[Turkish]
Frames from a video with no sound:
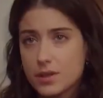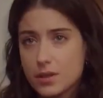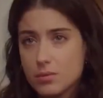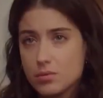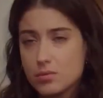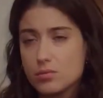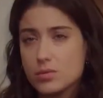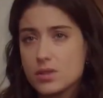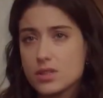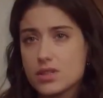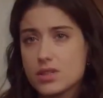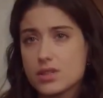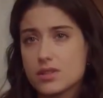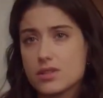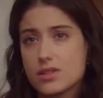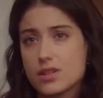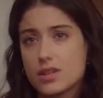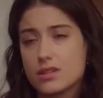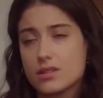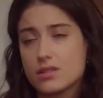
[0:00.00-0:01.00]
para bulmaya
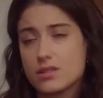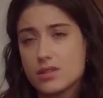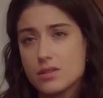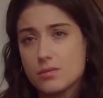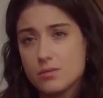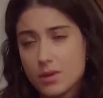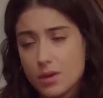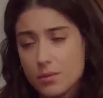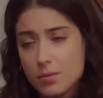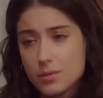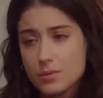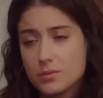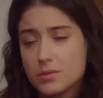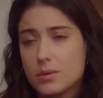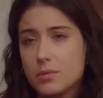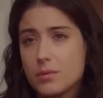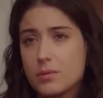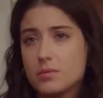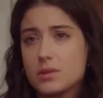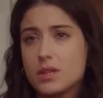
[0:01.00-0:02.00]
çalışacaktın canım. Ne yapalım
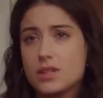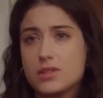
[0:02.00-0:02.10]
tamam